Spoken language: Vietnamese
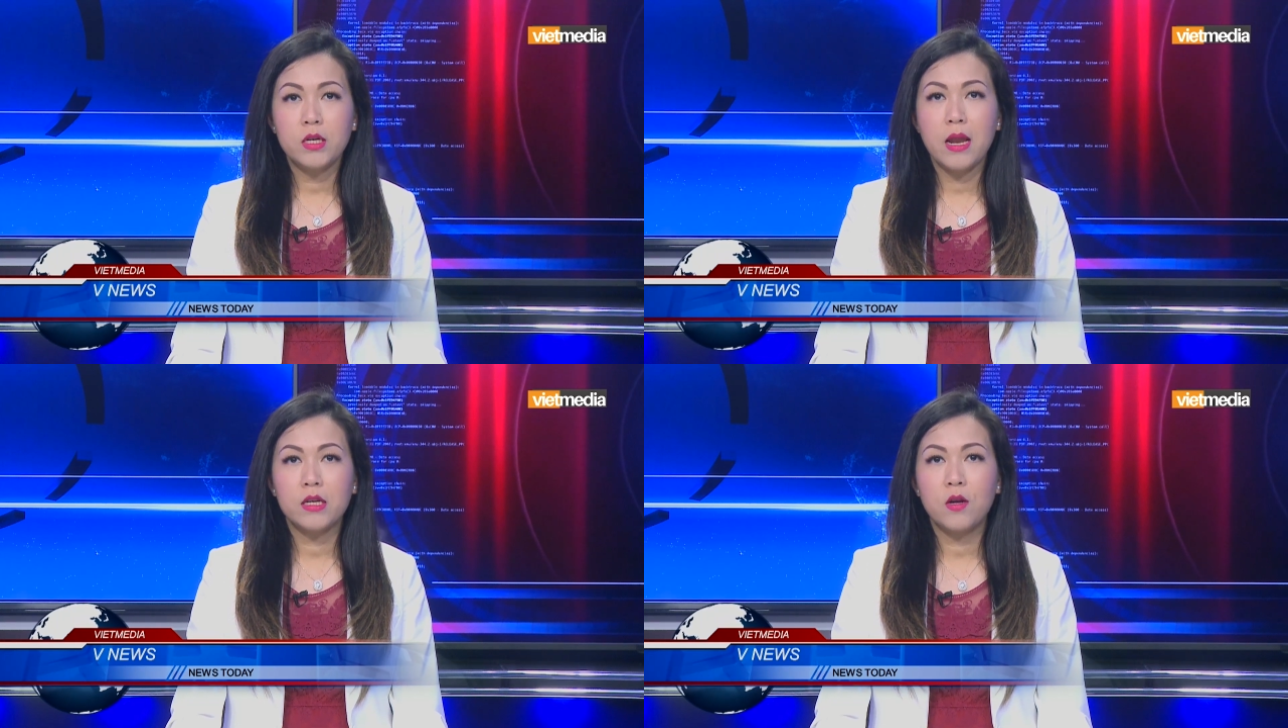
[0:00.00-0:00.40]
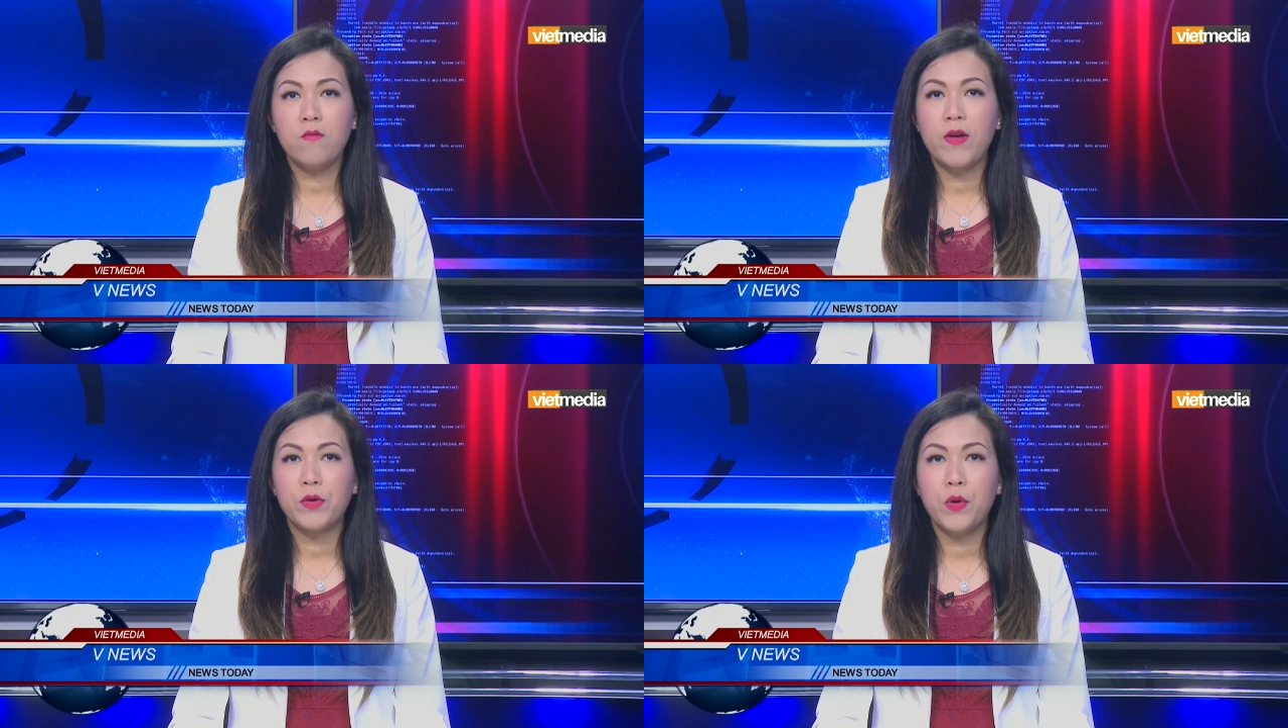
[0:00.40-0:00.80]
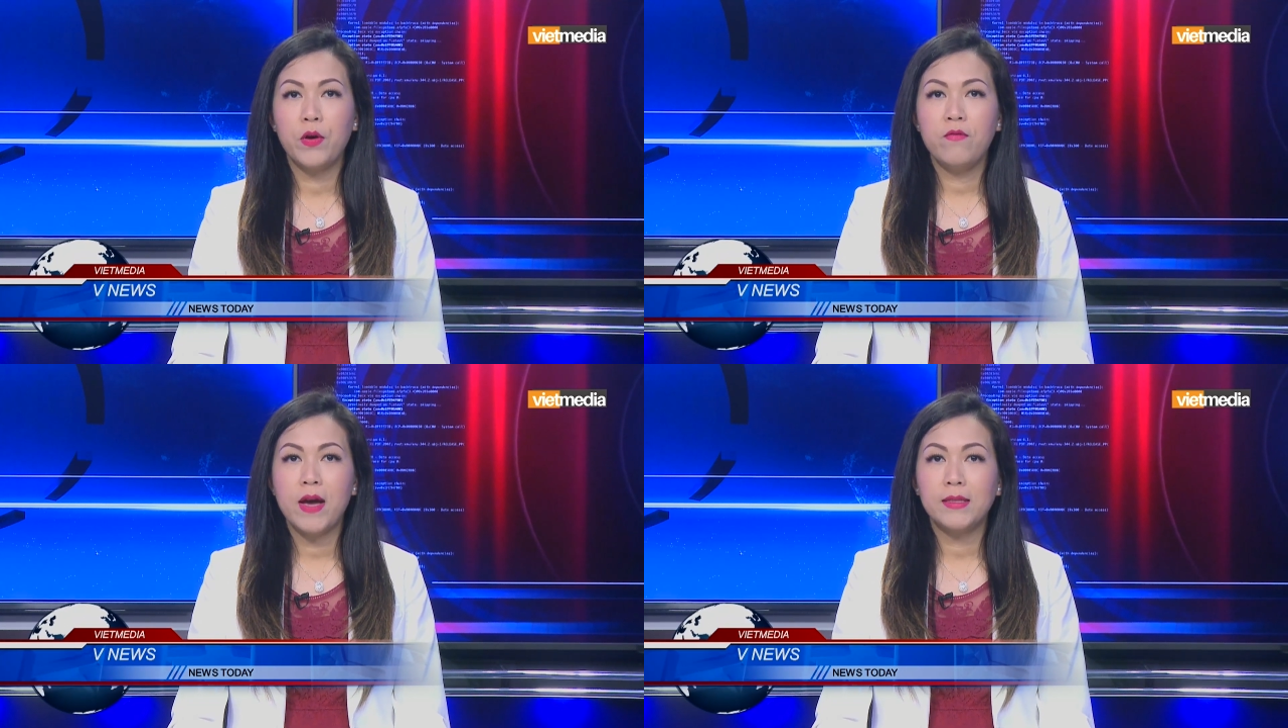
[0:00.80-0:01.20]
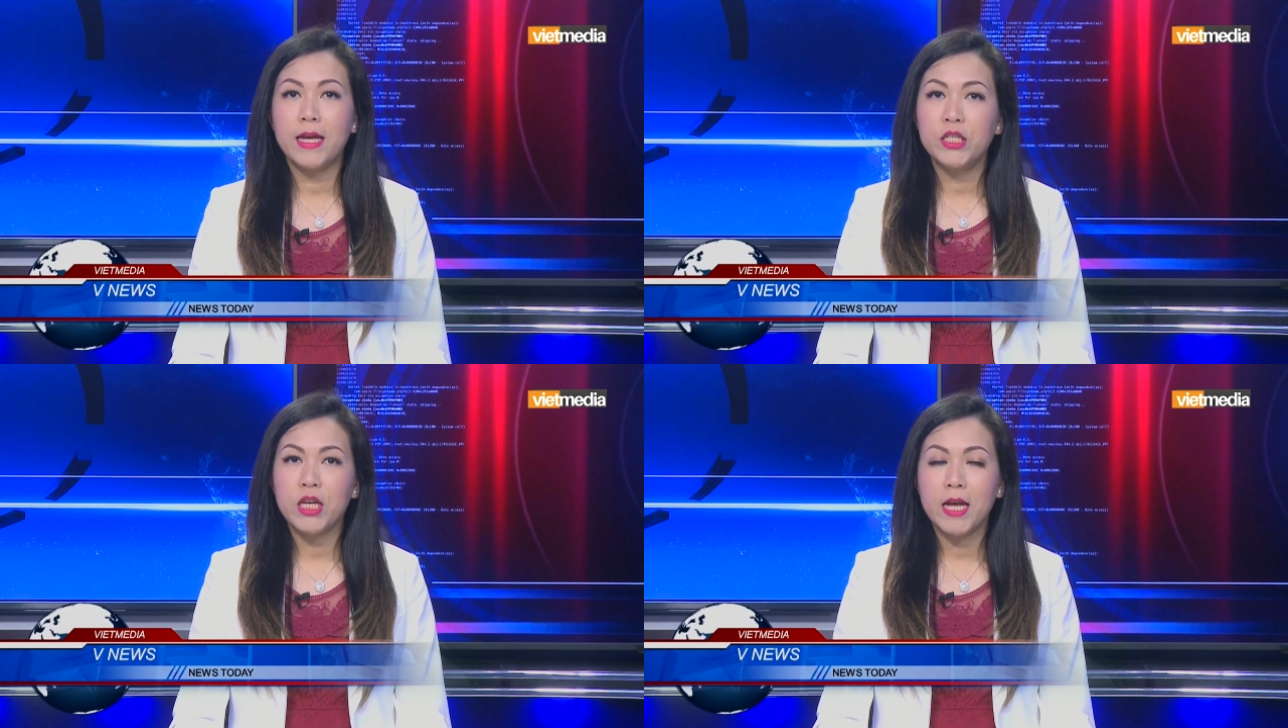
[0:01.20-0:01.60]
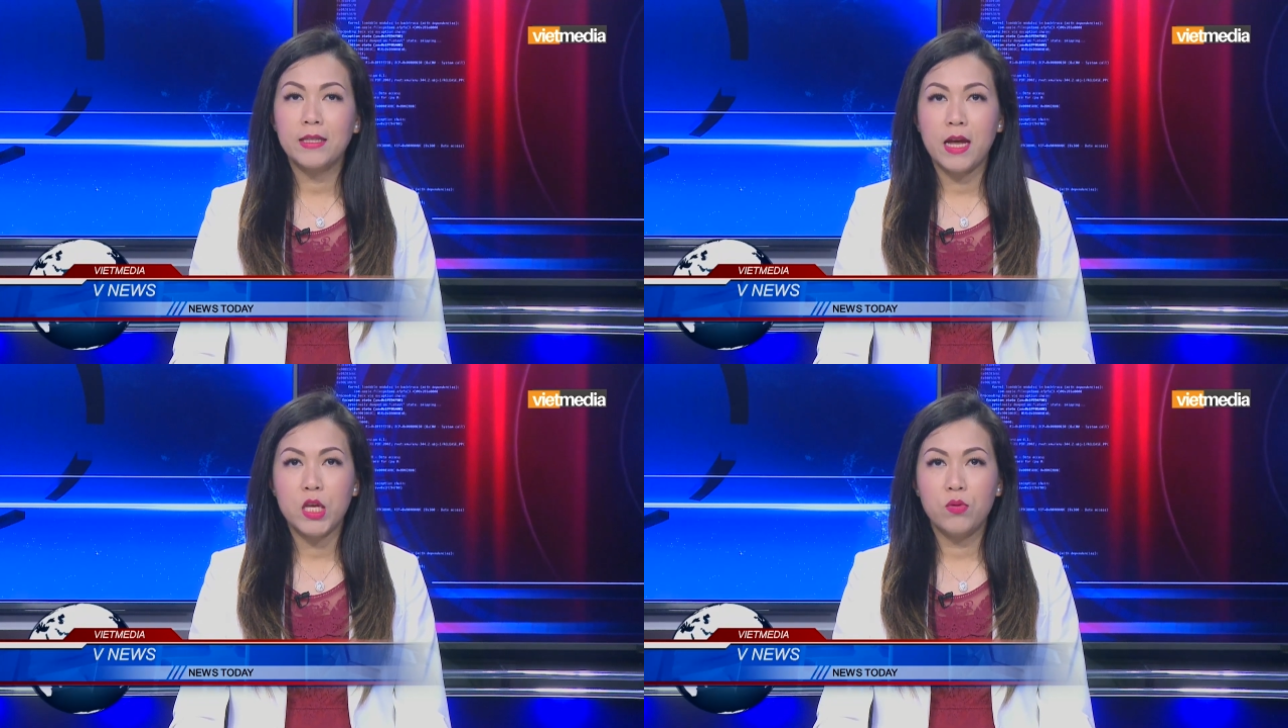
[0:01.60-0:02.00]
Trước làn sóng phản đối và tẩy chay
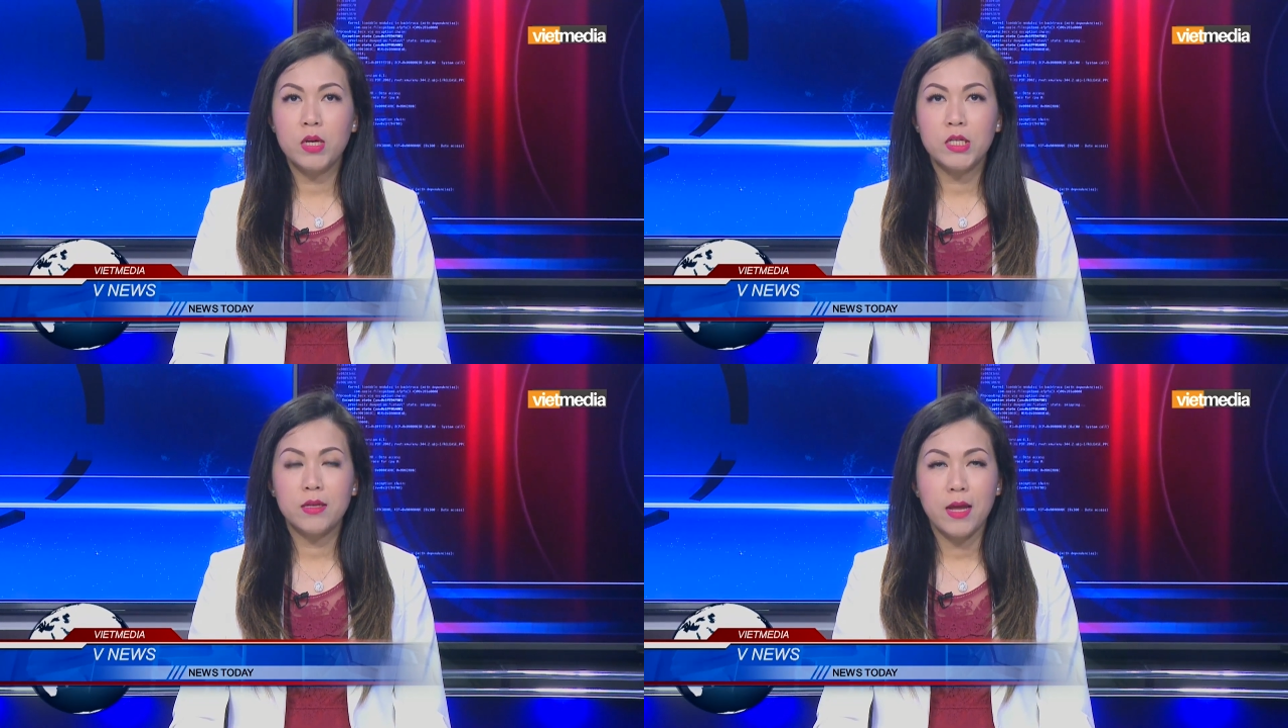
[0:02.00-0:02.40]
tại nhiều nước trên